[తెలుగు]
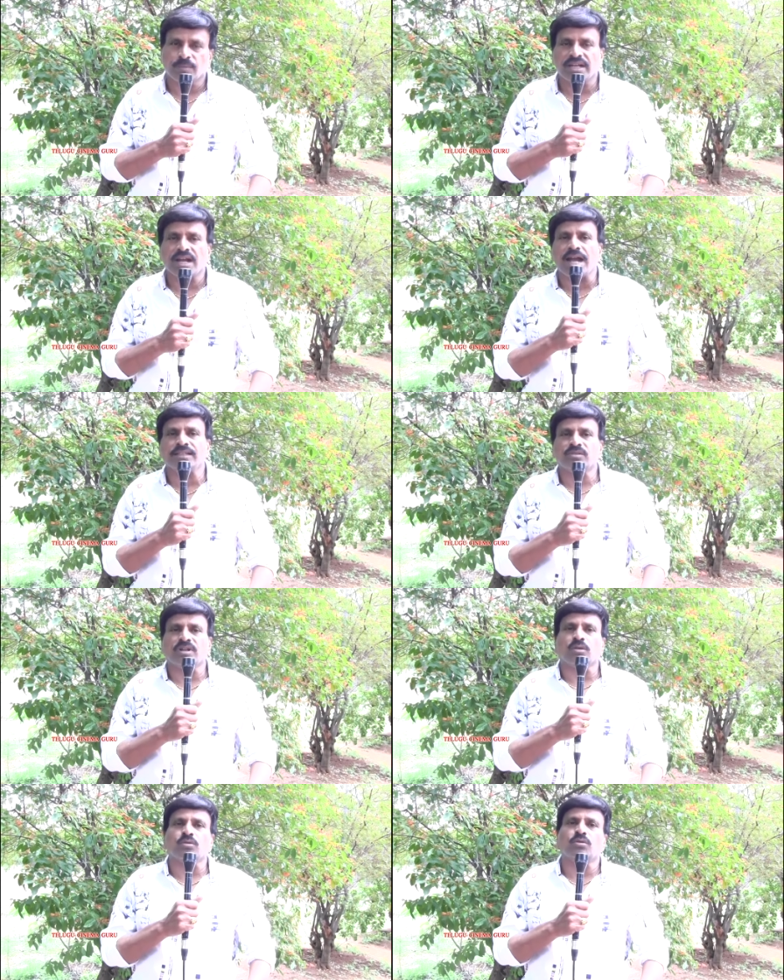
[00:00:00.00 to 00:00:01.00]
పైగా ఆయనతో
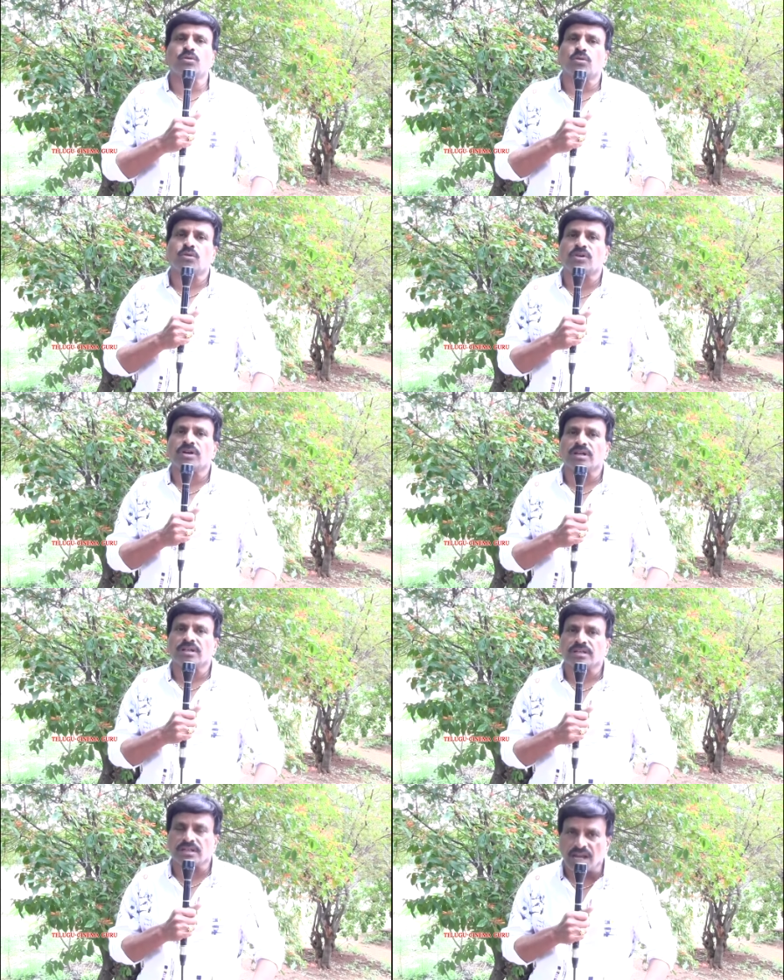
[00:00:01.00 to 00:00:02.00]
నాకు
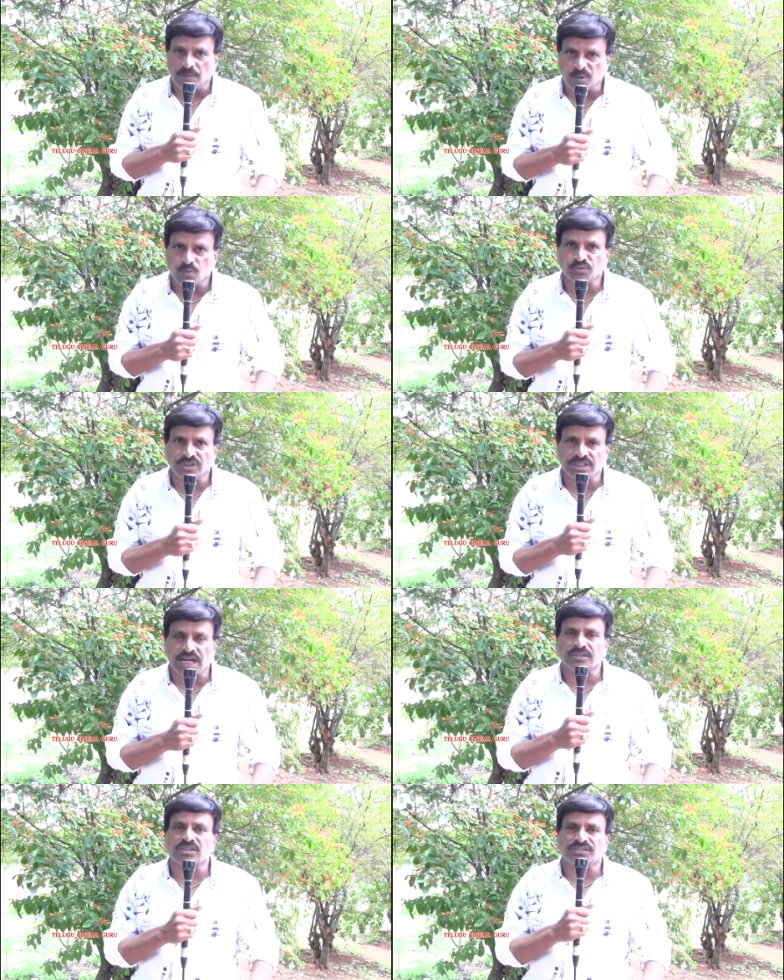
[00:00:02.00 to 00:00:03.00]
ర్యాప్ ఉంది
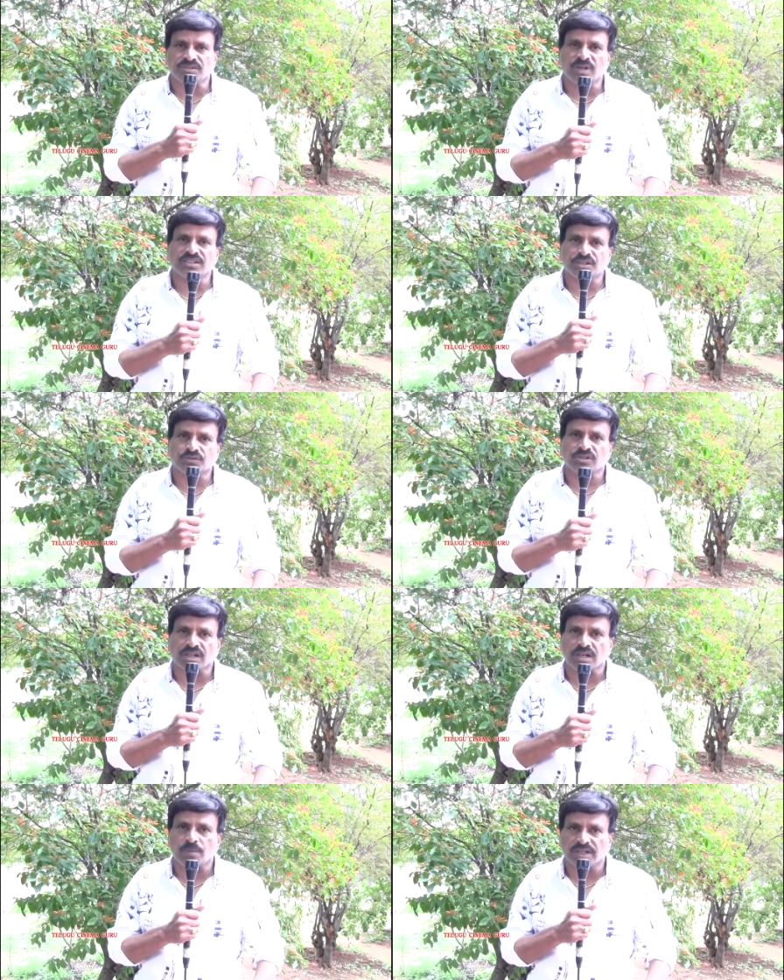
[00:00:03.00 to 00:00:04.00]
ఆయనతో నేను సినిమాలు
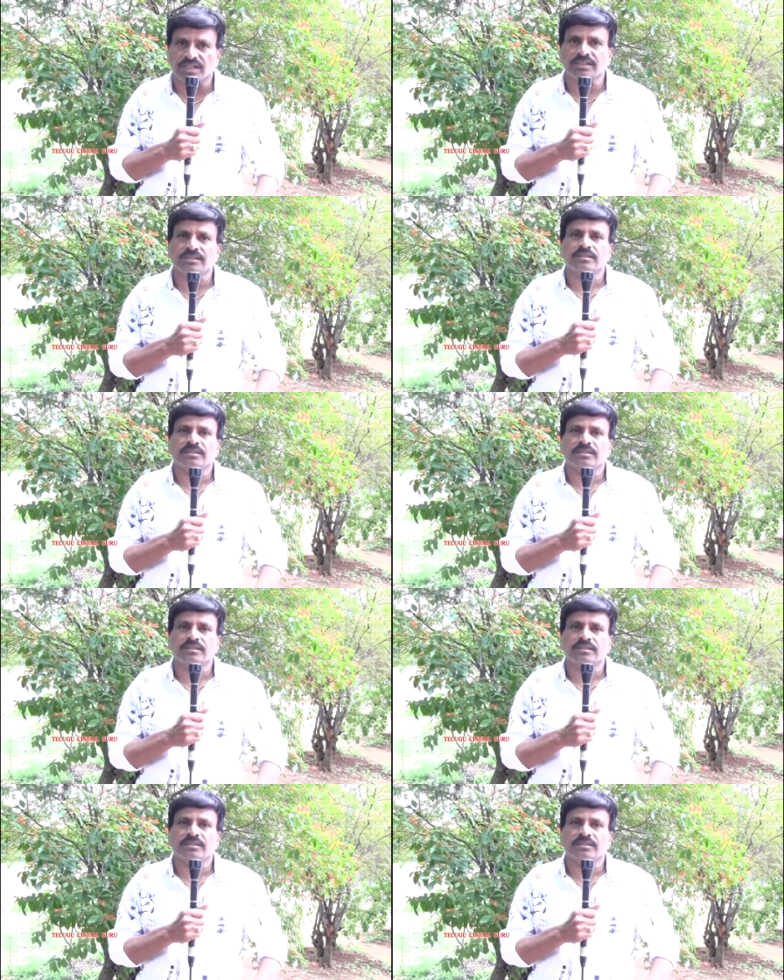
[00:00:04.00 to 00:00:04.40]
చేస్తున్నాను కాబట్టి